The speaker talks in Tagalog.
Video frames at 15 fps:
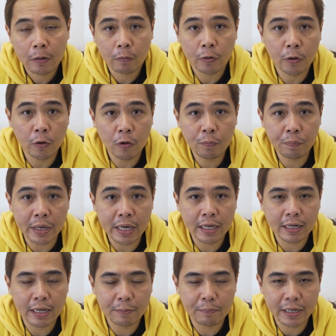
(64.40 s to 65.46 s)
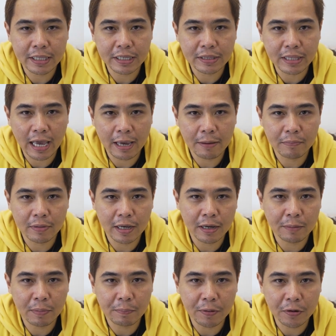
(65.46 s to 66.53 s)
We're hoping na by the time
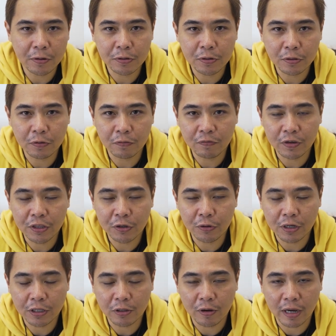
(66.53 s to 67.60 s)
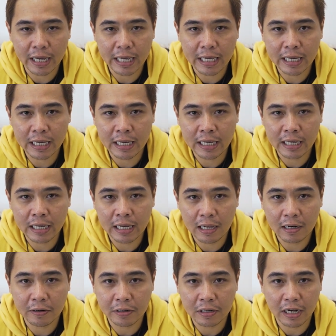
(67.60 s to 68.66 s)
na mapanood nyo itong video na to ay
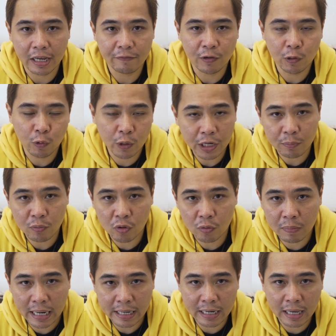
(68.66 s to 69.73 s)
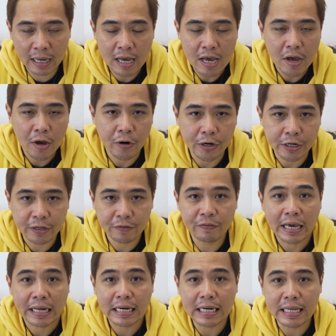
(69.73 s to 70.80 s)
alert level 1 na bumaba na or the
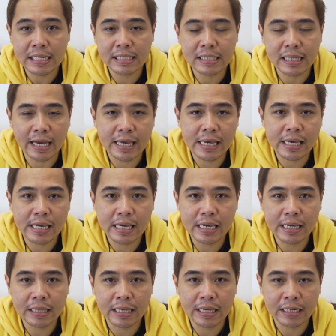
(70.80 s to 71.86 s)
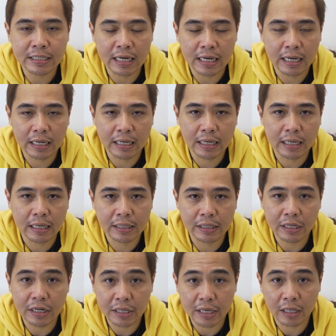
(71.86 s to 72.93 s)
very least ay hindi na siya, it
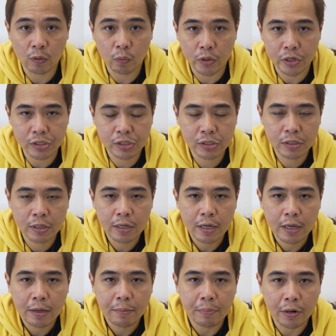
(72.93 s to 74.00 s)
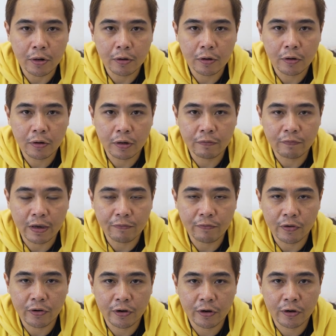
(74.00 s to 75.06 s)
didn't get worse. Pero if
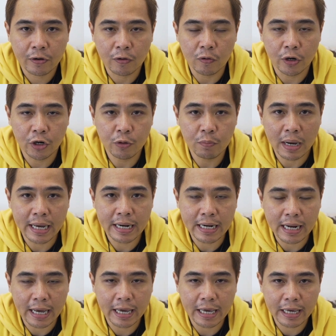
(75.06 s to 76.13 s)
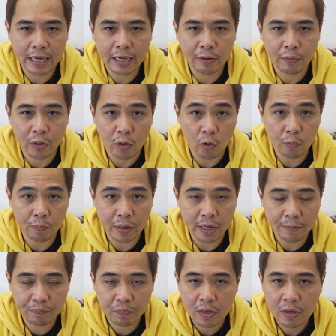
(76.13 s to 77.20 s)
ever, kung ano man, ay we're
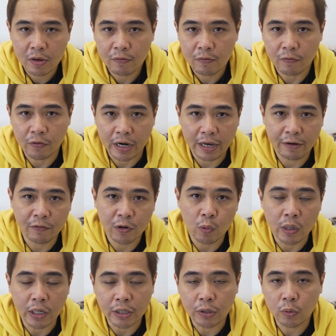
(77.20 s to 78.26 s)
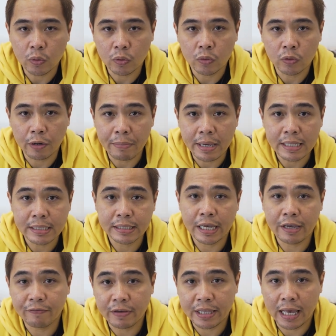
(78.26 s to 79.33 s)
hoping for everyone to remain
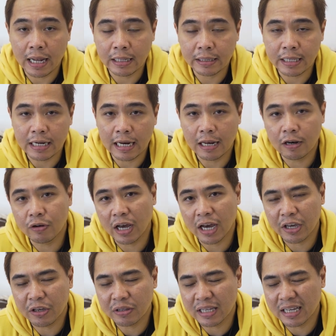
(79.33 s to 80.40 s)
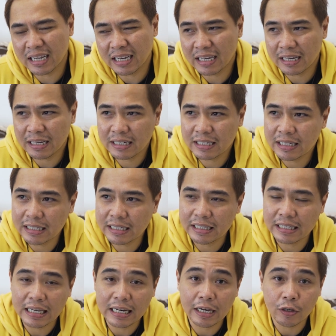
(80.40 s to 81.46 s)
safe and healthy, lalo na ngayon na
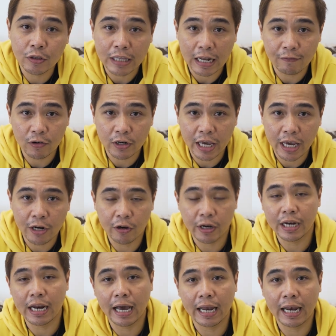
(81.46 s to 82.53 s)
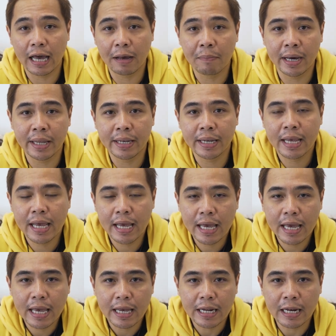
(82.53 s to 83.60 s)
hindi lang yung Tal Volcano kinakalaban
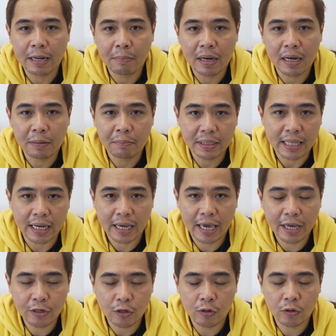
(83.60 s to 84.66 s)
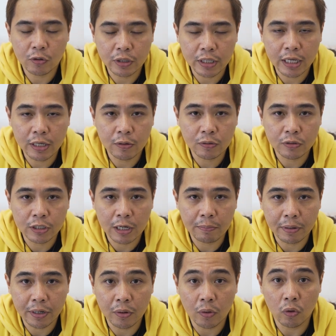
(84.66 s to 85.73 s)
ng mga Batanggenyo, kundi yung
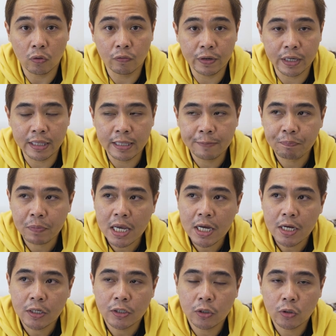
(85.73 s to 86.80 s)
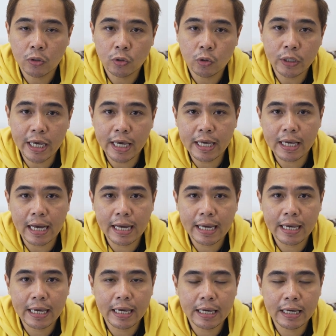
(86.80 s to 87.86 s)
syempre yung COVID. So today
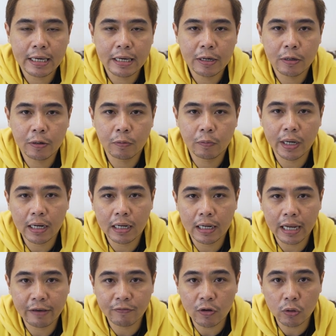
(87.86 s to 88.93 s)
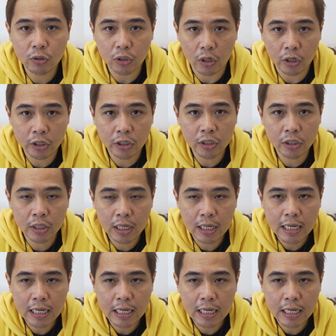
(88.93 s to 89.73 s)
ay, well, life goes on.